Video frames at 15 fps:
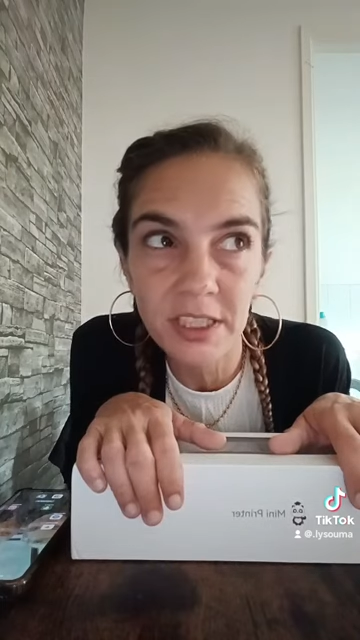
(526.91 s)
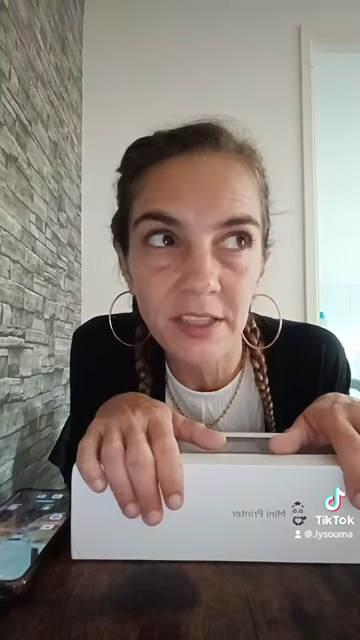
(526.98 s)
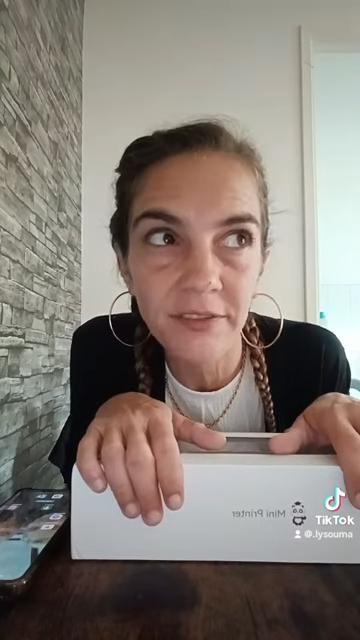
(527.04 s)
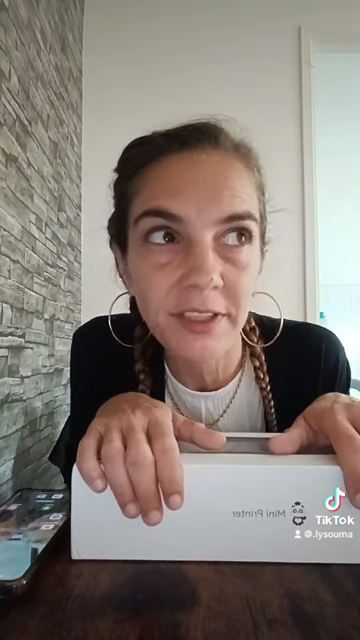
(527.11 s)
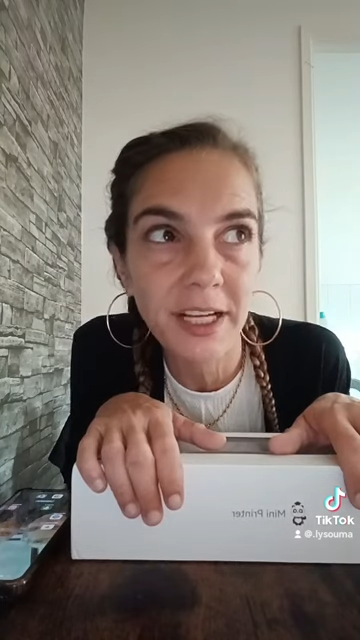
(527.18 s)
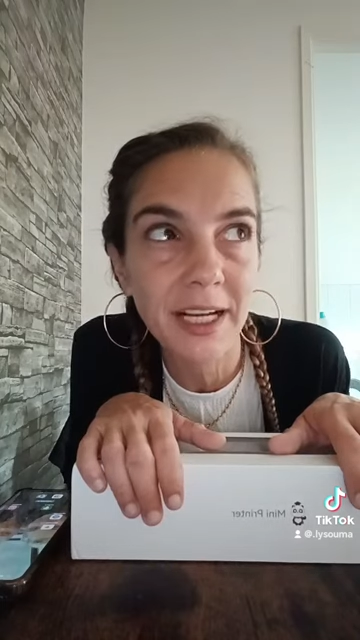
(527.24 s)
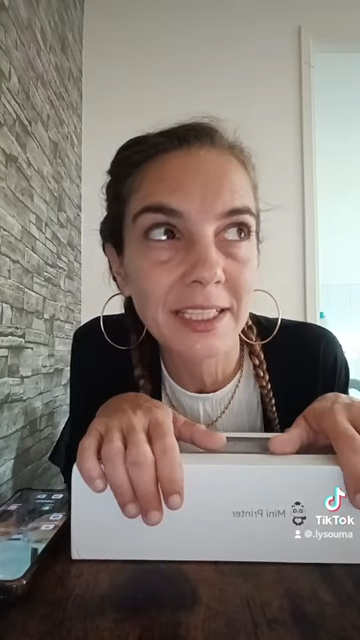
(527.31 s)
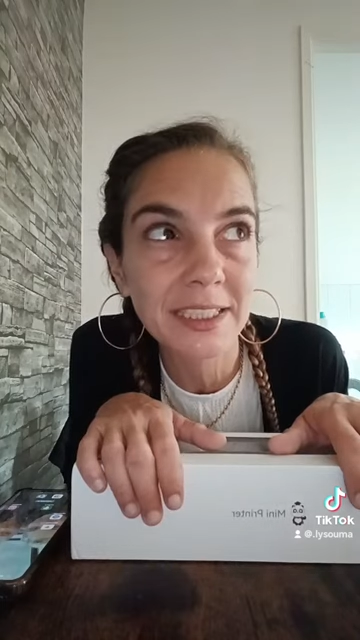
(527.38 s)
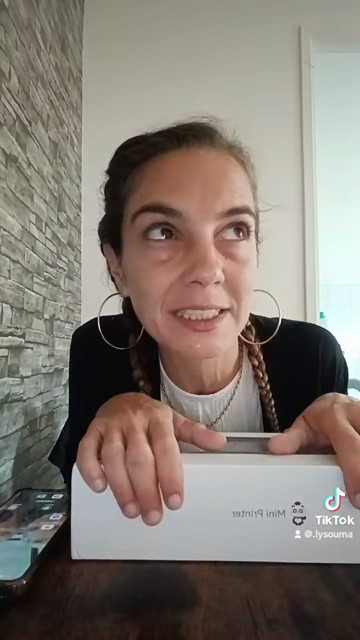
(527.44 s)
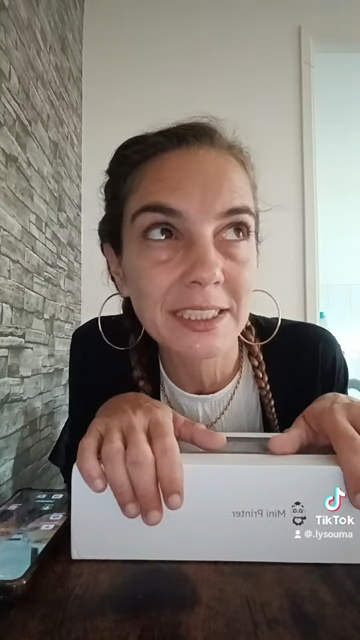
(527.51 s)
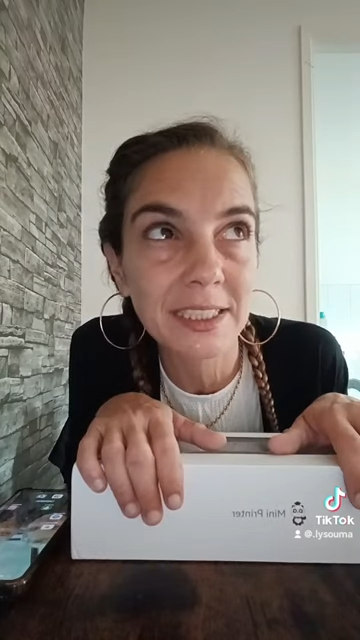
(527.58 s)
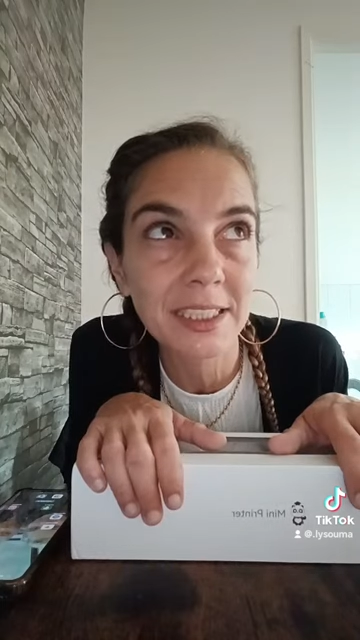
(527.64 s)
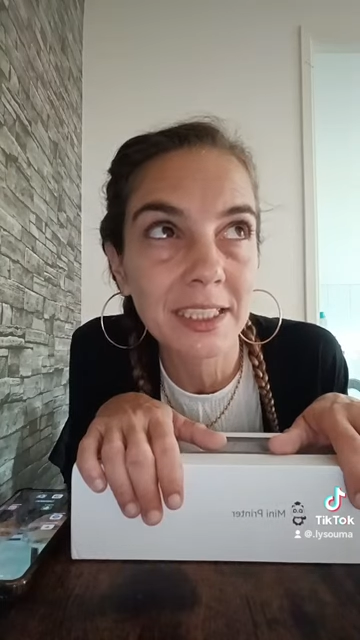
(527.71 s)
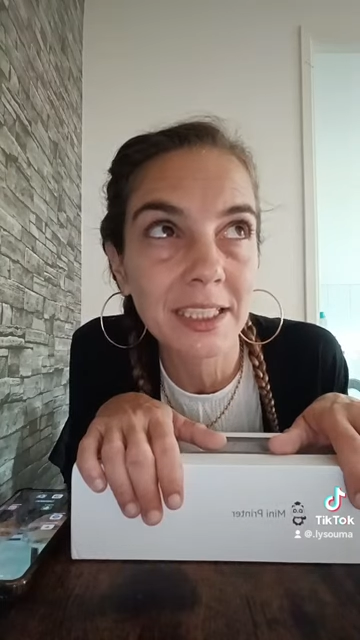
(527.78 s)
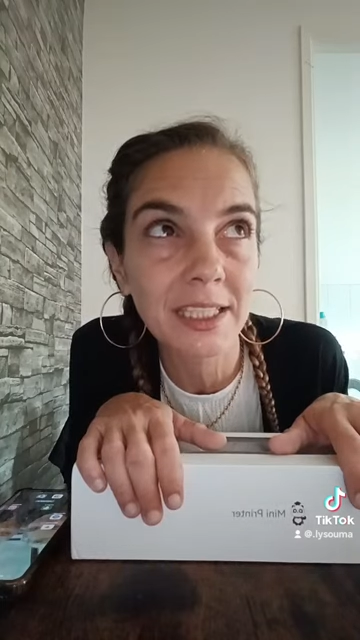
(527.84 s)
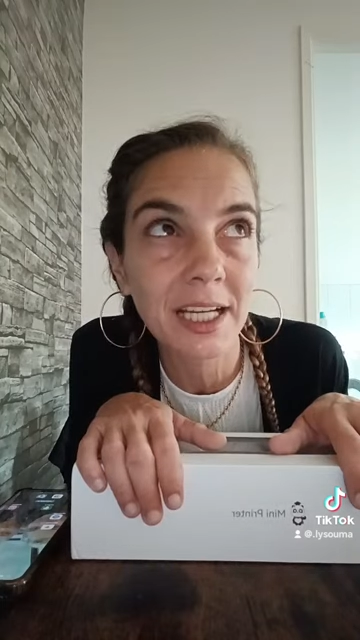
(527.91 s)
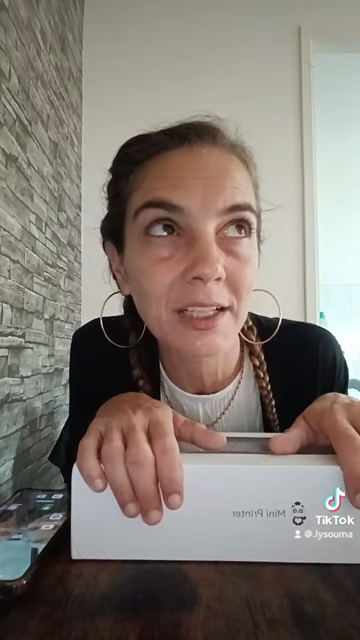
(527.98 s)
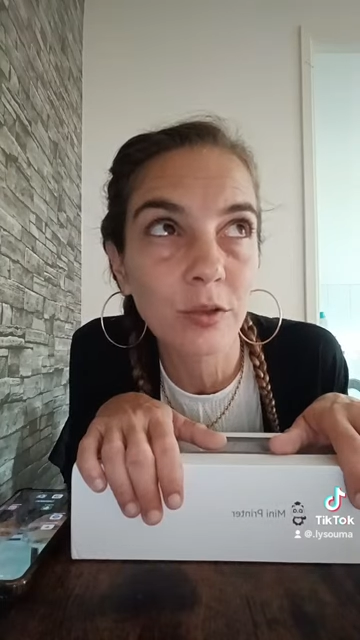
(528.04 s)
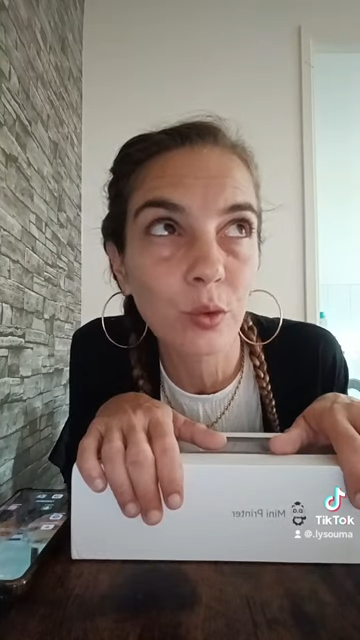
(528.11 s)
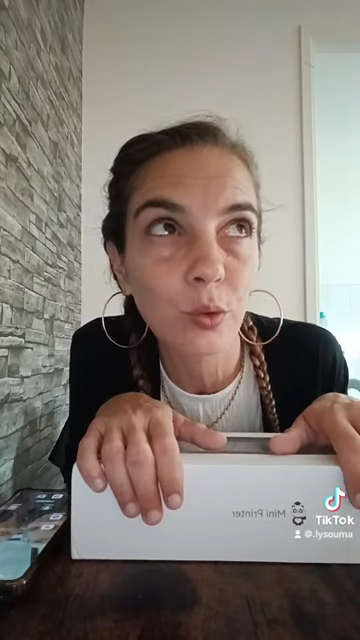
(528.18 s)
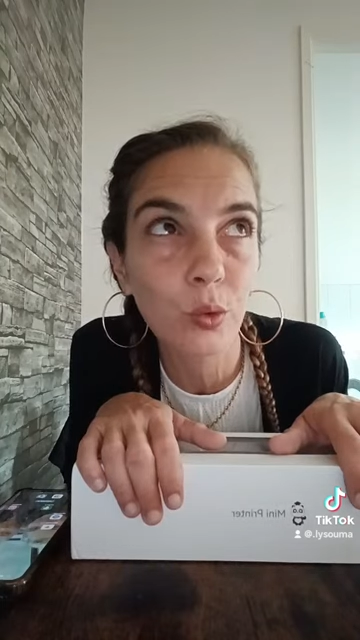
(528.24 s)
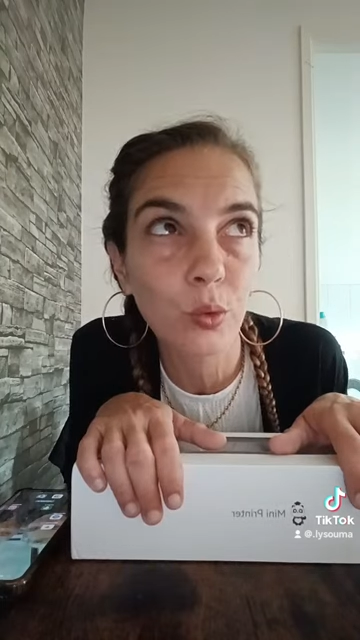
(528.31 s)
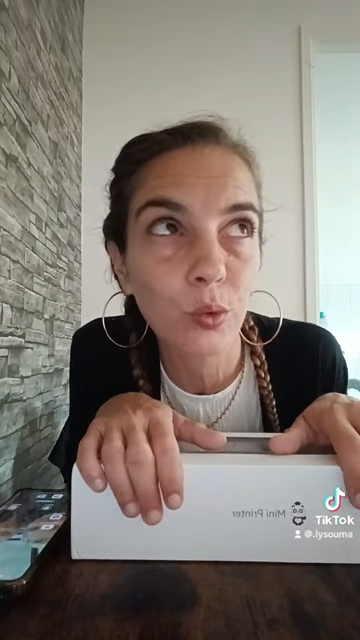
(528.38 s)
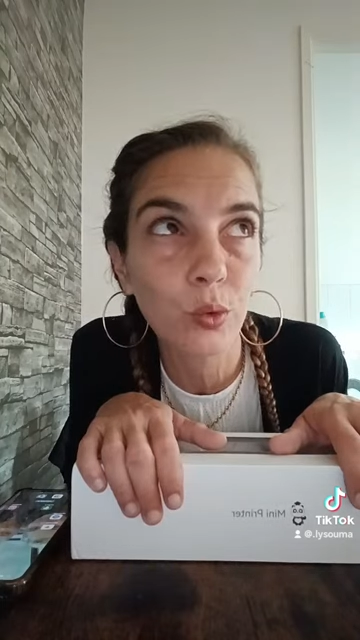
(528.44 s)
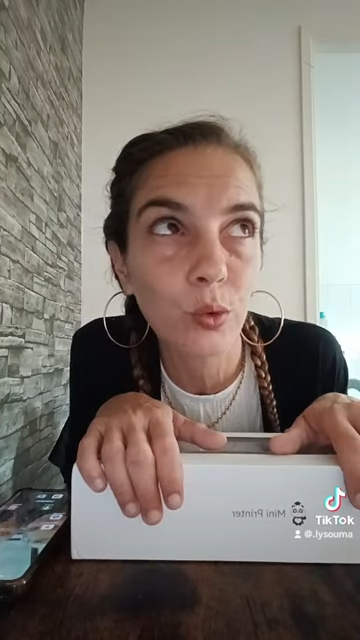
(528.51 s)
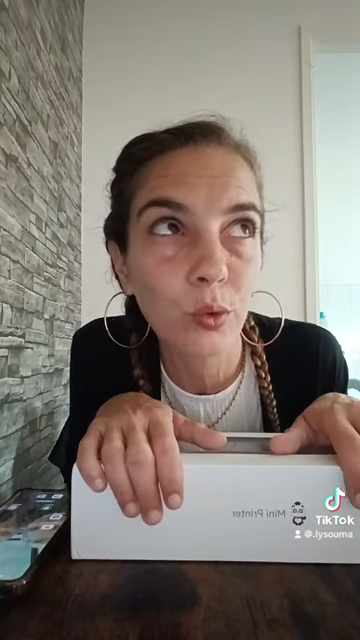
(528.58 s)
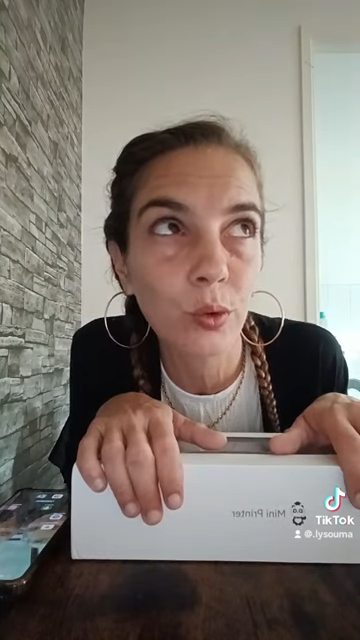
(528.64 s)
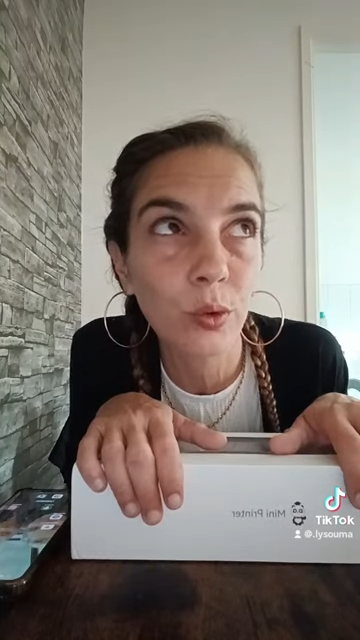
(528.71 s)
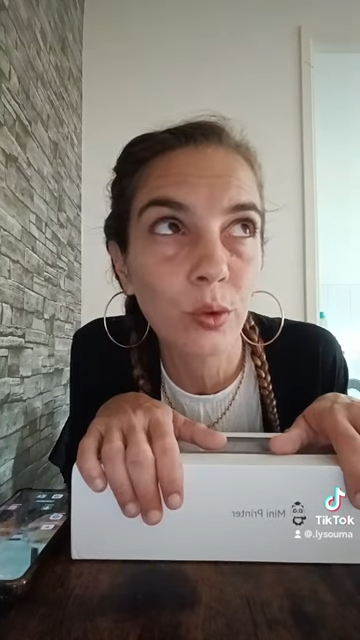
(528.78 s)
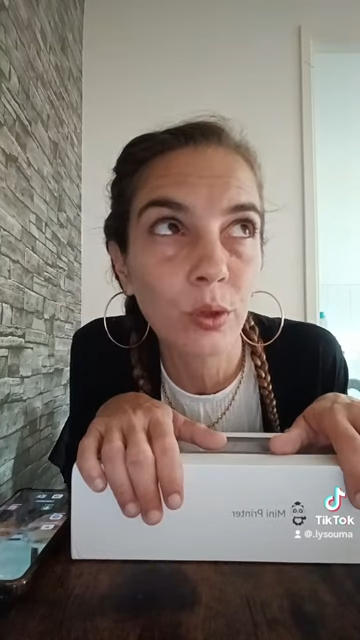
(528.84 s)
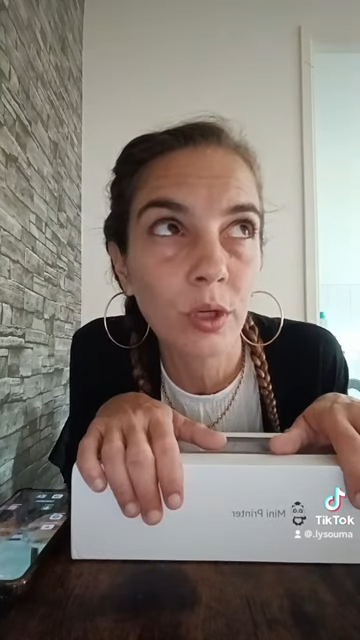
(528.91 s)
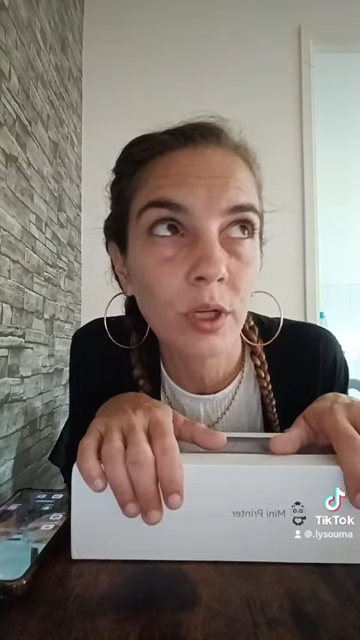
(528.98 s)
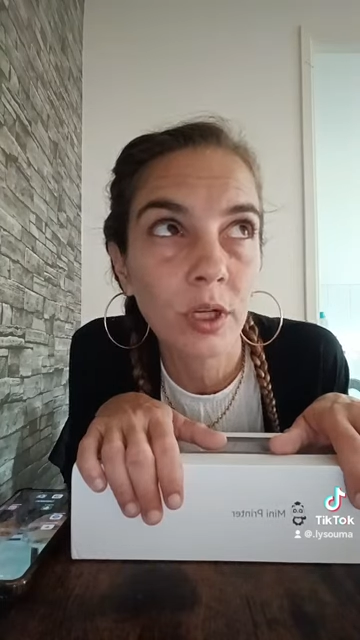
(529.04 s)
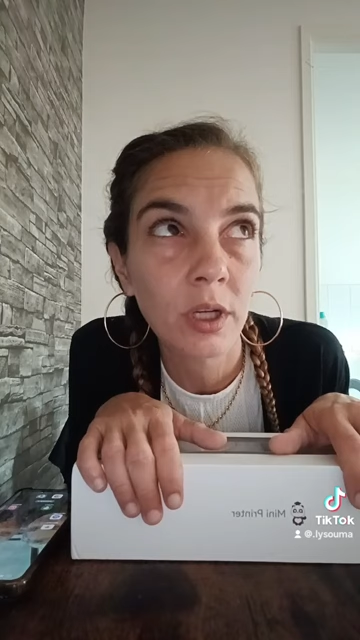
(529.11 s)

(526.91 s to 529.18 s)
j'avais acheté 4 rouleaux